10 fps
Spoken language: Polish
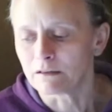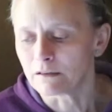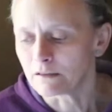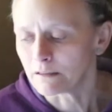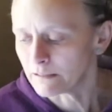
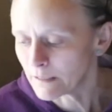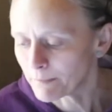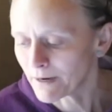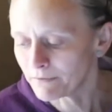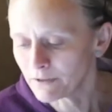Y, I
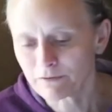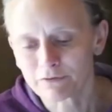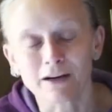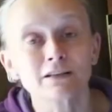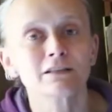naprawdę w,
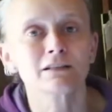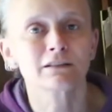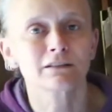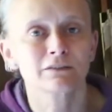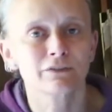każdych,
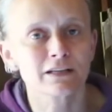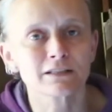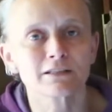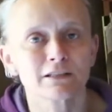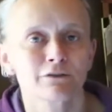w
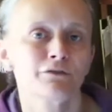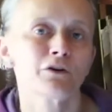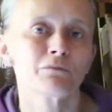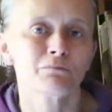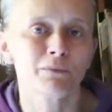każdej z tych
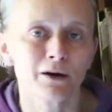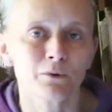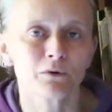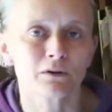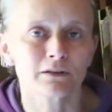form
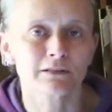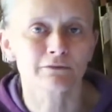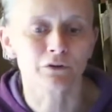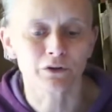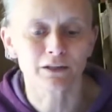miał y,
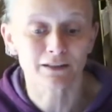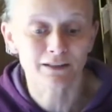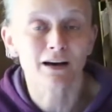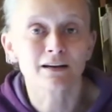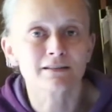swoje
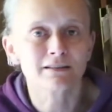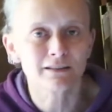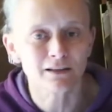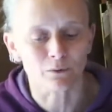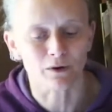takie
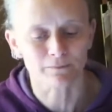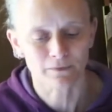arcydzieła.